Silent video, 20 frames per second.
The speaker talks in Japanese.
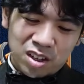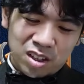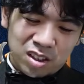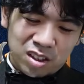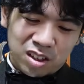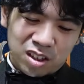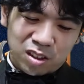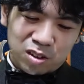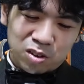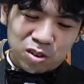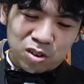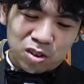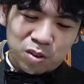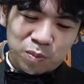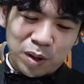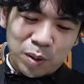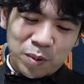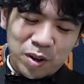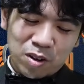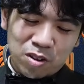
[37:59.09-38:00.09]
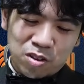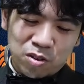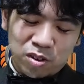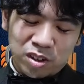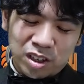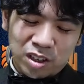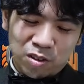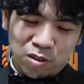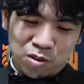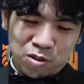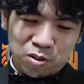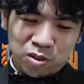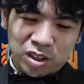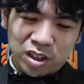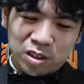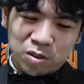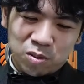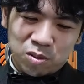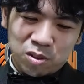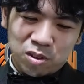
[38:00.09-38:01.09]
でまあ、マルチのカードの紹
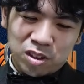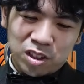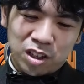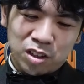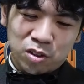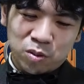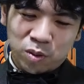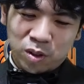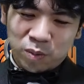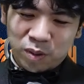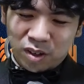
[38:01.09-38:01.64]
介に移りたいと思い